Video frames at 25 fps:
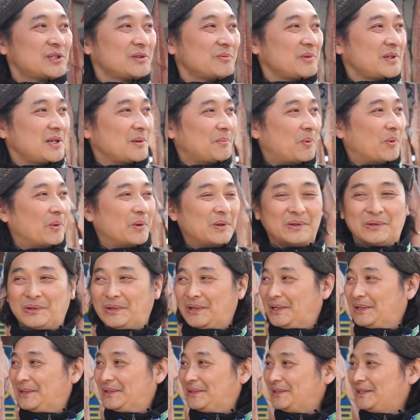지금 이게 보인
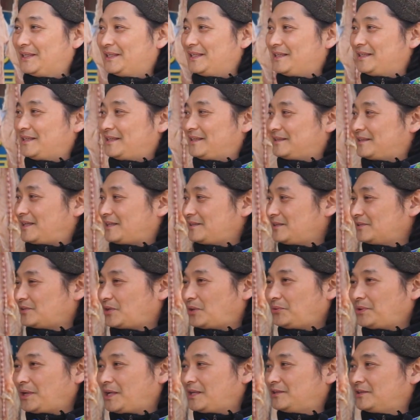거예요. 사실
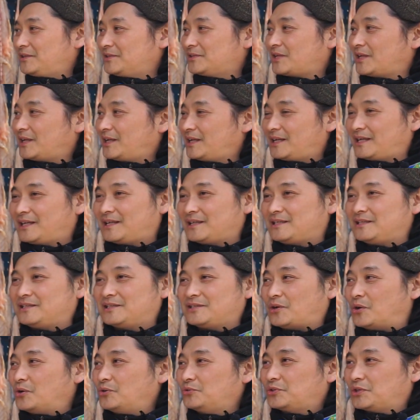서울에 있는 제가
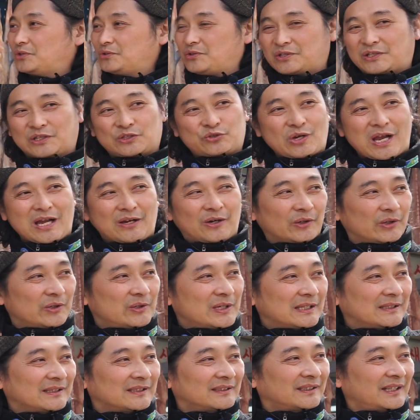있는 연구소에도 이렇게 쫙
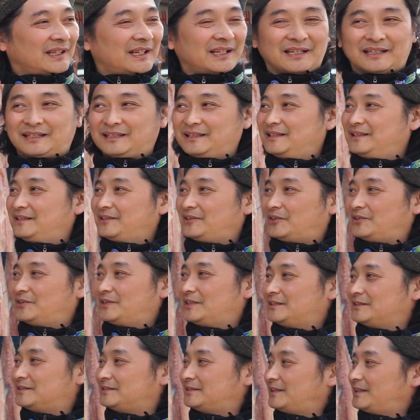걸어놨는데
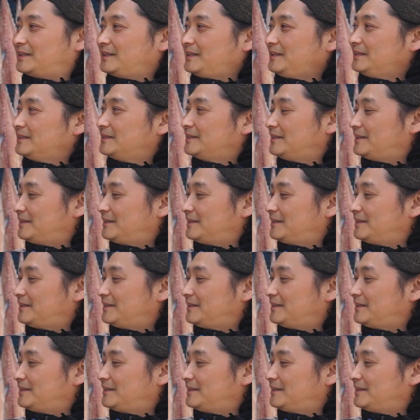걸어놨는데